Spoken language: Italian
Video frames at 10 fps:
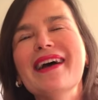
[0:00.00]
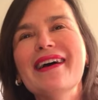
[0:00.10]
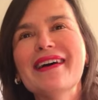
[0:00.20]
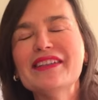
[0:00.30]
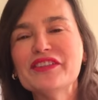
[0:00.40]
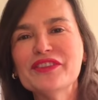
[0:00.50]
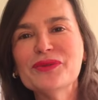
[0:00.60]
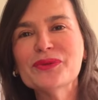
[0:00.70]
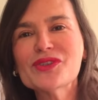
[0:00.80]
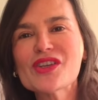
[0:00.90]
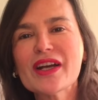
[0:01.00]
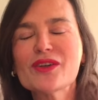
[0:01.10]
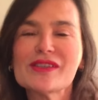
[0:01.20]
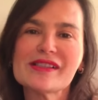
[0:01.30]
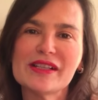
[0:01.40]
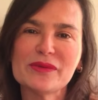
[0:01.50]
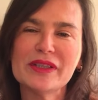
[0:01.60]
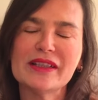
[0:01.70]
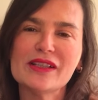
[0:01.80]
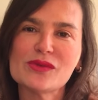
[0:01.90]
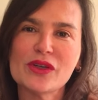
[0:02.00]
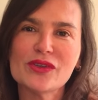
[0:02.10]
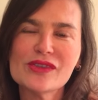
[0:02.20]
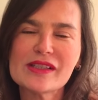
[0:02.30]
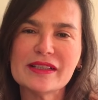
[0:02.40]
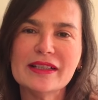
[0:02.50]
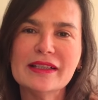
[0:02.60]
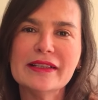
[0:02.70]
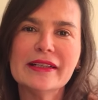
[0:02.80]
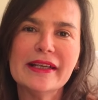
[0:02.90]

eh, di fiducia, seguite i suoi consigli